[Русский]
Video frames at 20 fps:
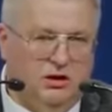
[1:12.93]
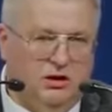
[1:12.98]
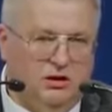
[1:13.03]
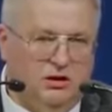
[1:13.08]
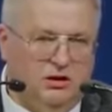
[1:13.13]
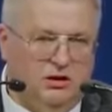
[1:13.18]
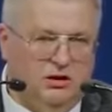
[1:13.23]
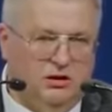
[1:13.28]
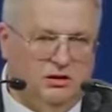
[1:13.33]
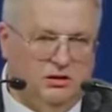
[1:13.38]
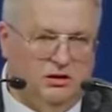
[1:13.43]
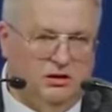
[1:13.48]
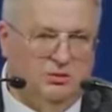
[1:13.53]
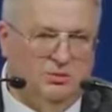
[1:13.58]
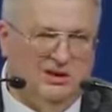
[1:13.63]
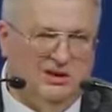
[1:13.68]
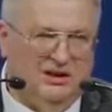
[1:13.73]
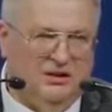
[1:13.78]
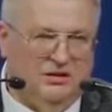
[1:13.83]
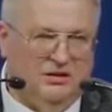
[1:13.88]
а, и
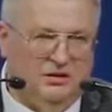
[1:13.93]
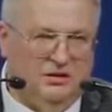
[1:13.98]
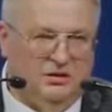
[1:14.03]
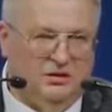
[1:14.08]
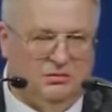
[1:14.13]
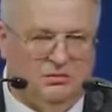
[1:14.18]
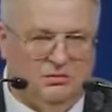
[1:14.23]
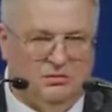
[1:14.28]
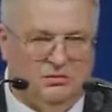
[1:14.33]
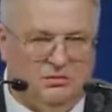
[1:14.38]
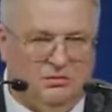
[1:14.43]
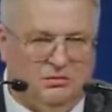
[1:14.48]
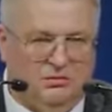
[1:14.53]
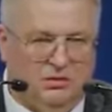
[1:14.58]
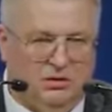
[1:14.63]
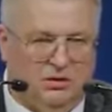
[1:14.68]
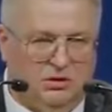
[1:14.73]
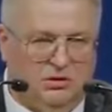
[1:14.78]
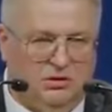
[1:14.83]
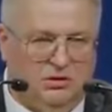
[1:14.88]
плата, которую
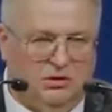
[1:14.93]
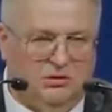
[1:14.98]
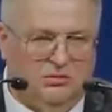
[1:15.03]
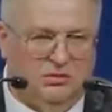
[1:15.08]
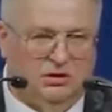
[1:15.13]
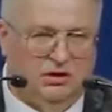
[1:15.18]
мы